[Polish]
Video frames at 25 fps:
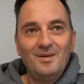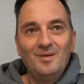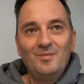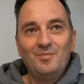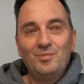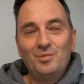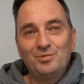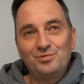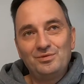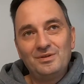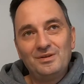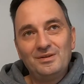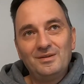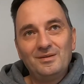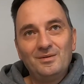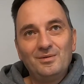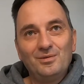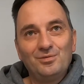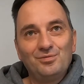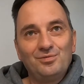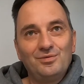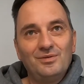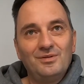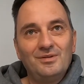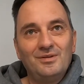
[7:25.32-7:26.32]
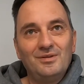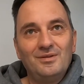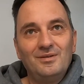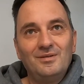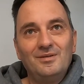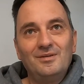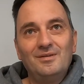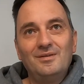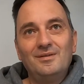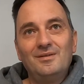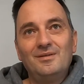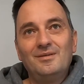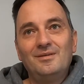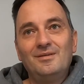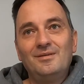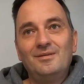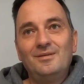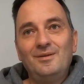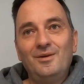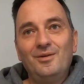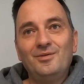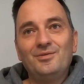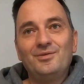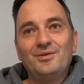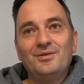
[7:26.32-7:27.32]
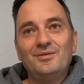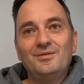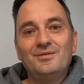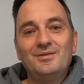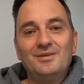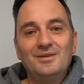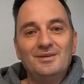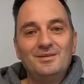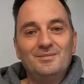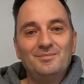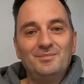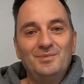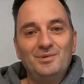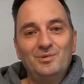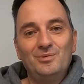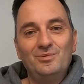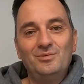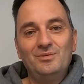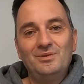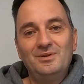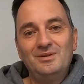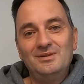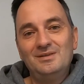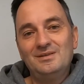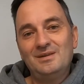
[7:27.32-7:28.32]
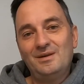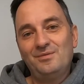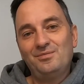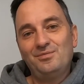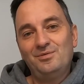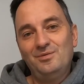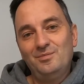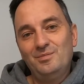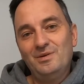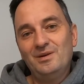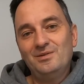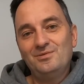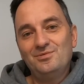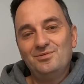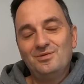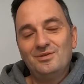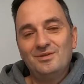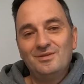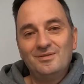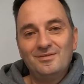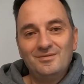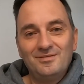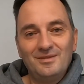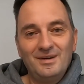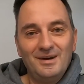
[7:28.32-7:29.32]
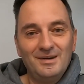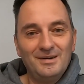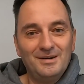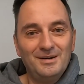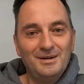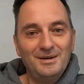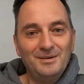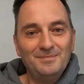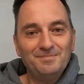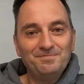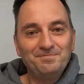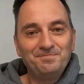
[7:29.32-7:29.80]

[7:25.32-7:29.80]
Może dlatego, że Londyn był i, i będzie w Anglii.